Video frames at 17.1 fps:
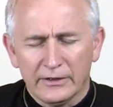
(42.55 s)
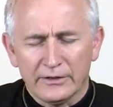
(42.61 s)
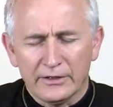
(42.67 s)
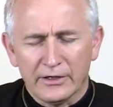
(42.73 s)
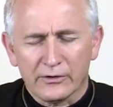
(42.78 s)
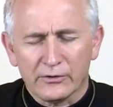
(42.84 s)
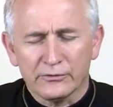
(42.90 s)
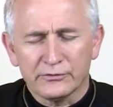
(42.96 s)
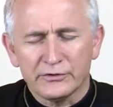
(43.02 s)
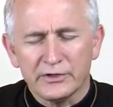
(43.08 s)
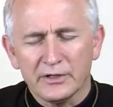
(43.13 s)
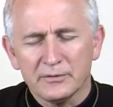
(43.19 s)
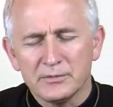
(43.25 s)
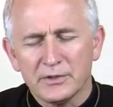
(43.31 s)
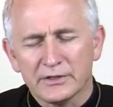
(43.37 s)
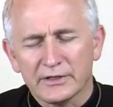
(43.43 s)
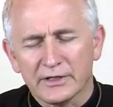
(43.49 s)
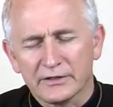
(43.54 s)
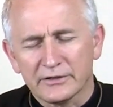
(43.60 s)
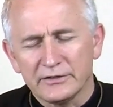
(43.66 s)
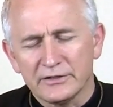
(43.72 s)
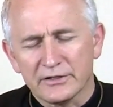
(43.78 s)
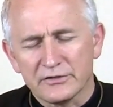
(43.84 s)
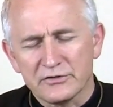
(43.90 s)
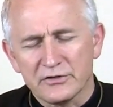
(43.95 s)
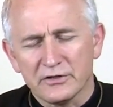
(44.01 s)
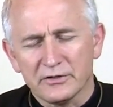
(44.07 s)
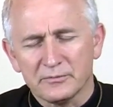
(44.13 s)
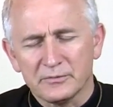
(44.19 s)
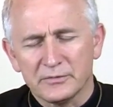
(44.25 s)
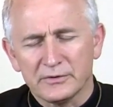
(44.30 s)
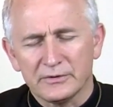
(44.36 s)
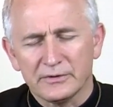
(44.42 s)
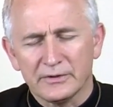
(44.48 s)
jako w niebie, tak i na
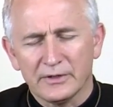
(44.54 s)
ziemi.